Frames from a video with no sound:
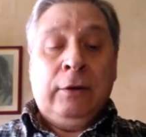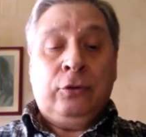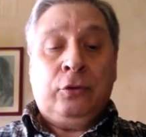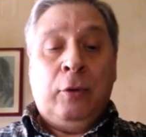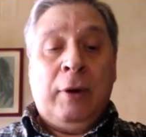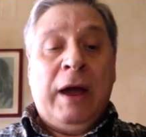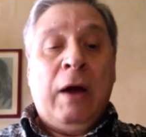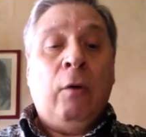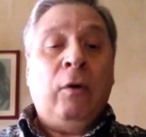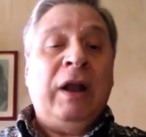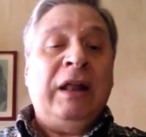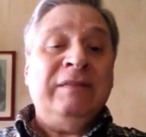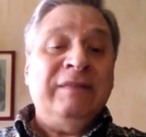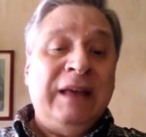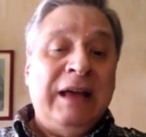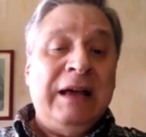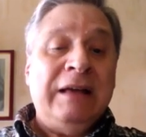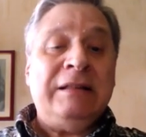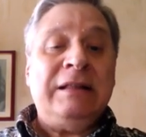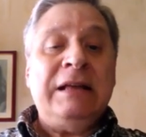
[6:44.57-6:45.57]
cioè
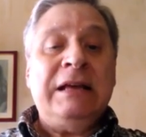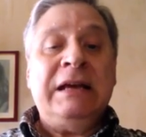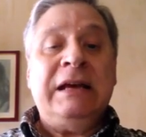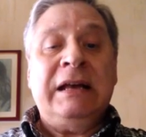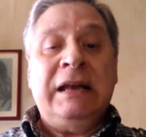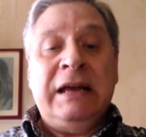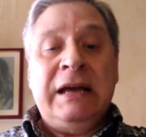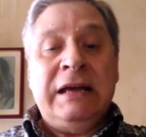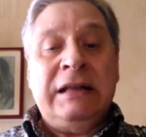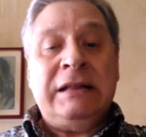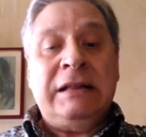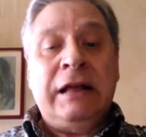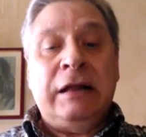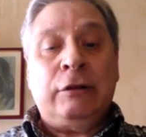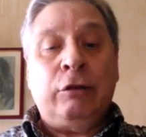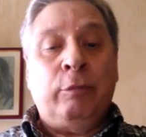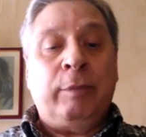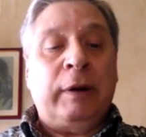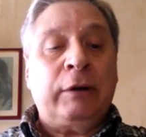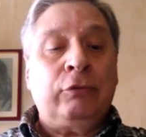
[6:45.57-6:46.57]
olandesi, inglesi
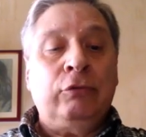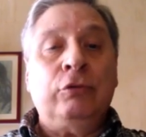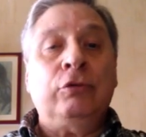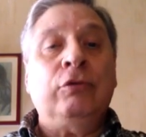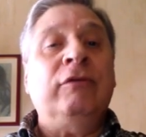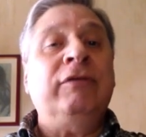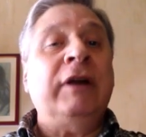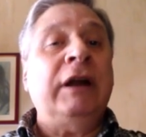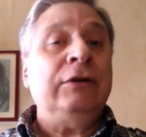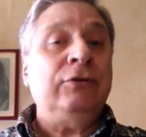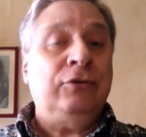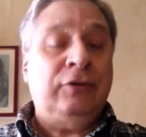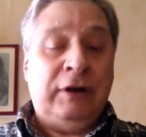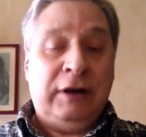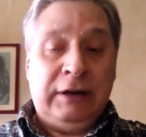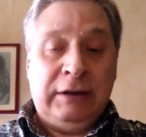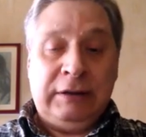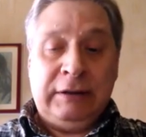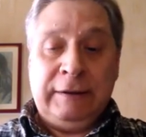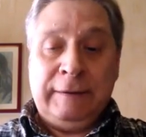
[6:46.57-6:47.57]
e soprattutto
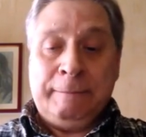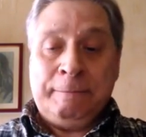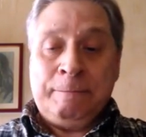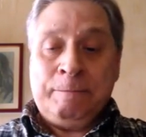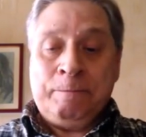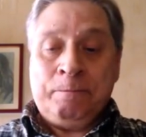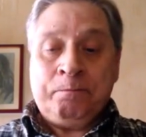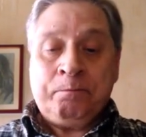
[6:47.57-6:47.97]
francesi.